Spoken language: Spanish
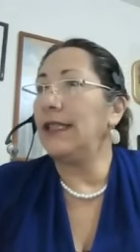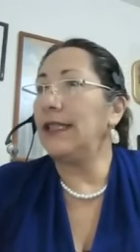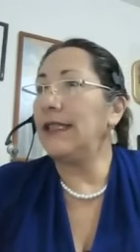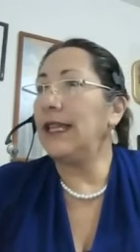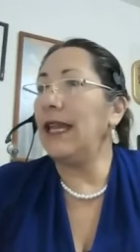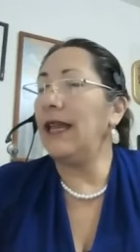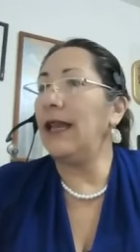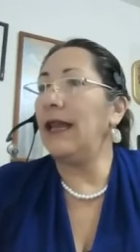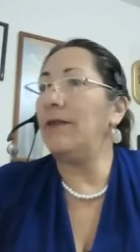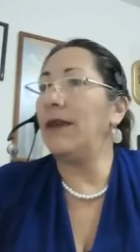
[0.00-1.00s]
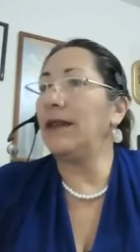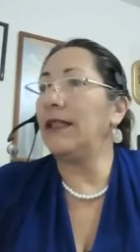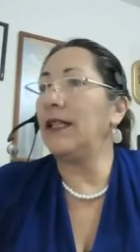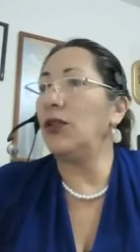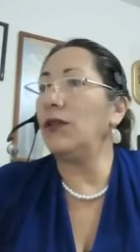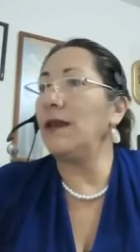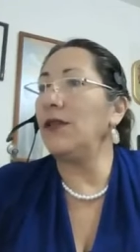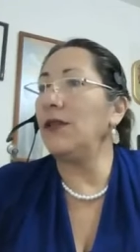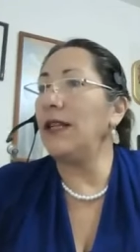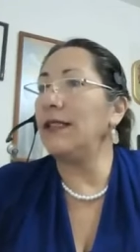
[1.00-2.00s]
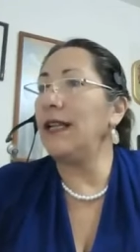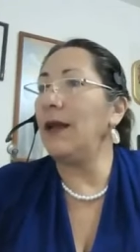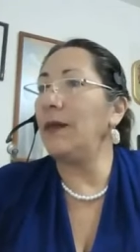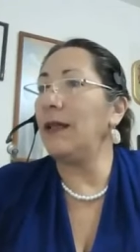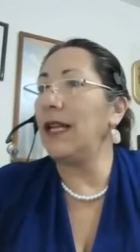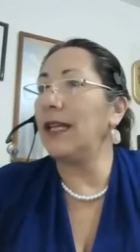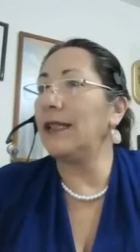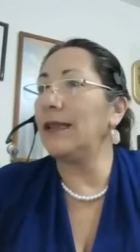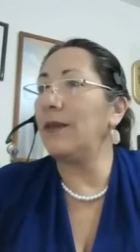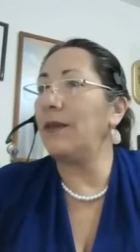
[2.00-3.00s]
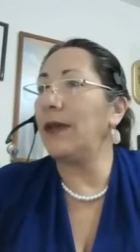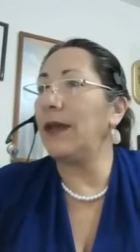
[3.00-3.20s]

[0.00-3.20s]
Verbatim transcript: Dice Martín Ruth, mencionaste la pineal, que hace,